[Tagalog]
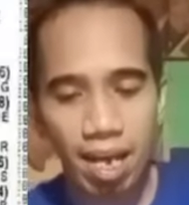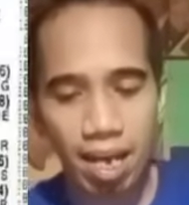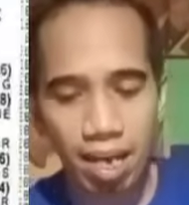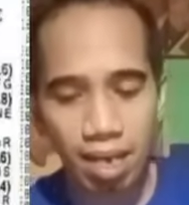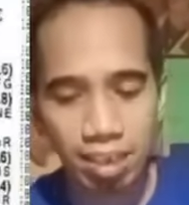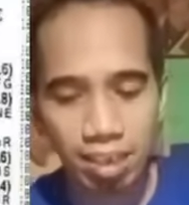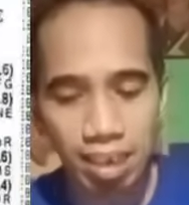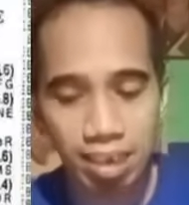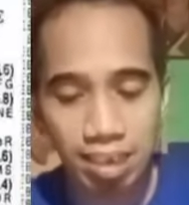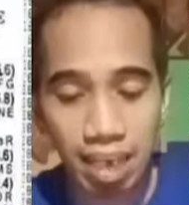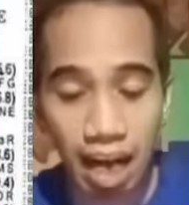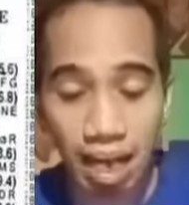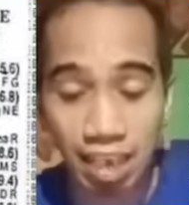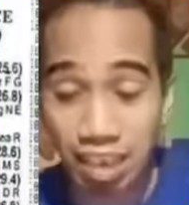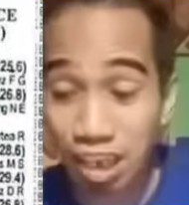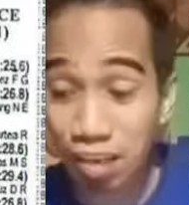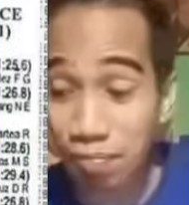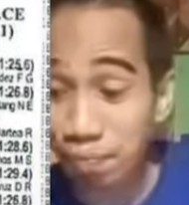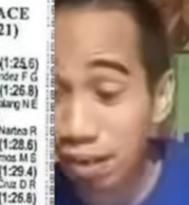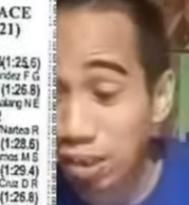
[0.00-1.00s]
karisa sa
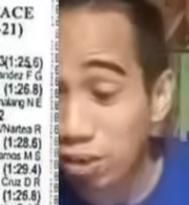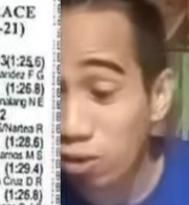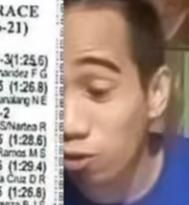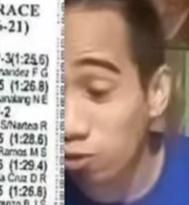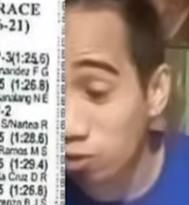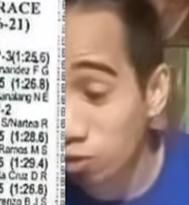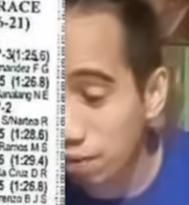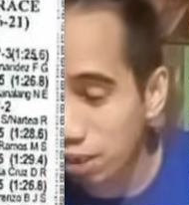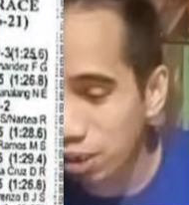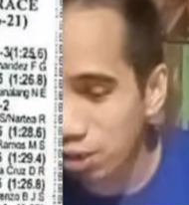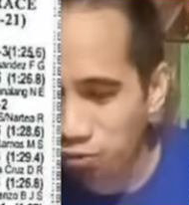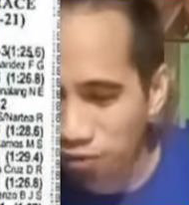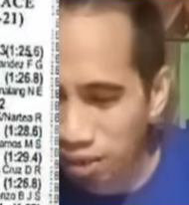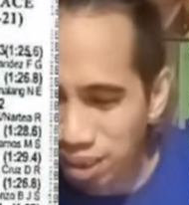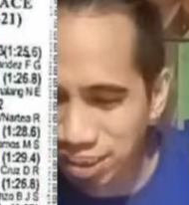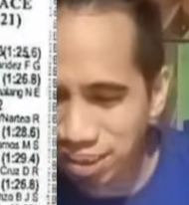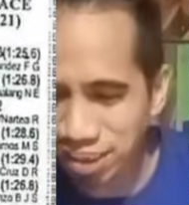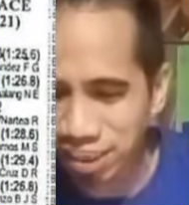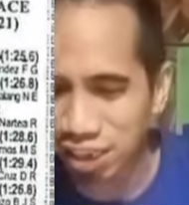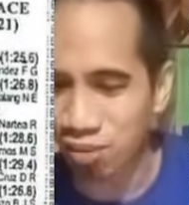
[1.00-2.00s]
ating penultimate
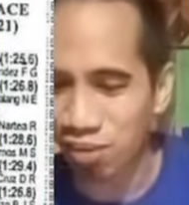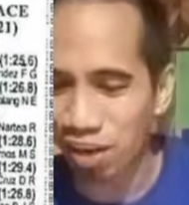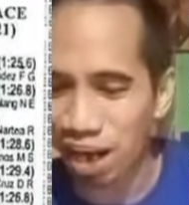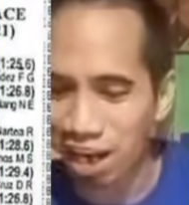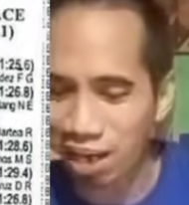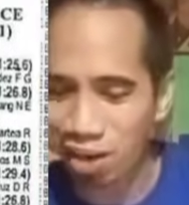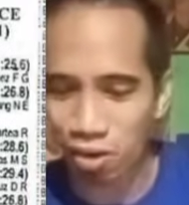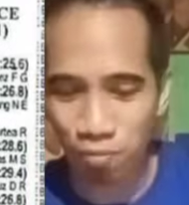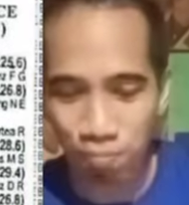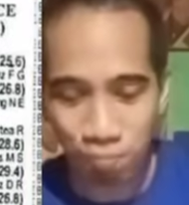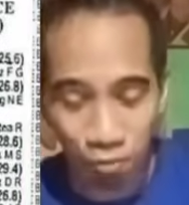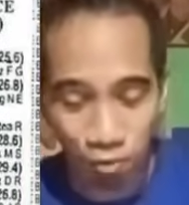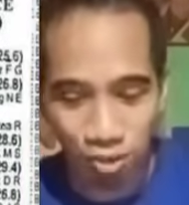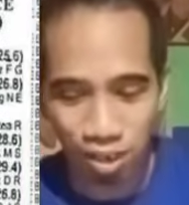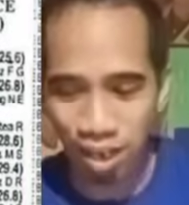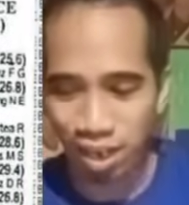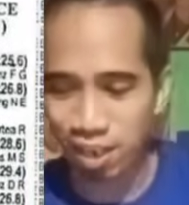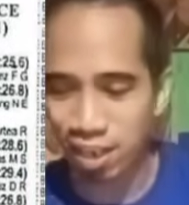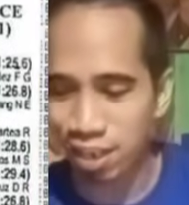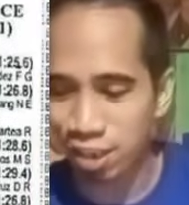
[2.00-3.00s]
race ngayong araw po
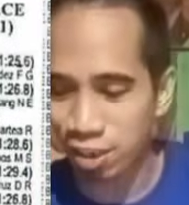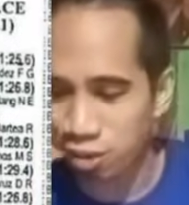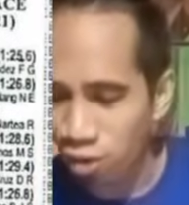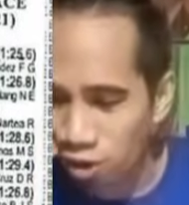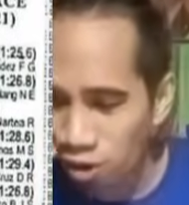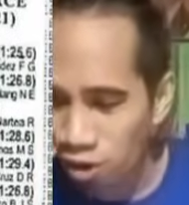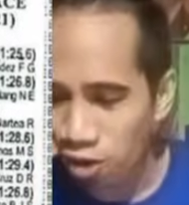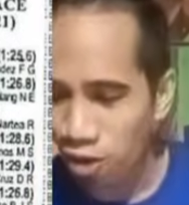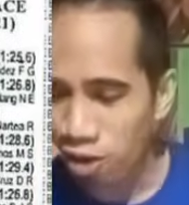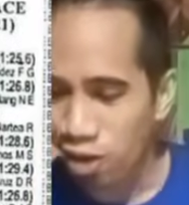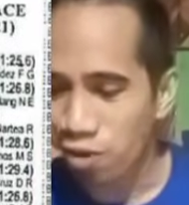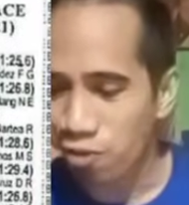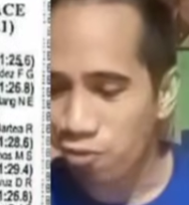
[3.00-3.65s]
ng linggo.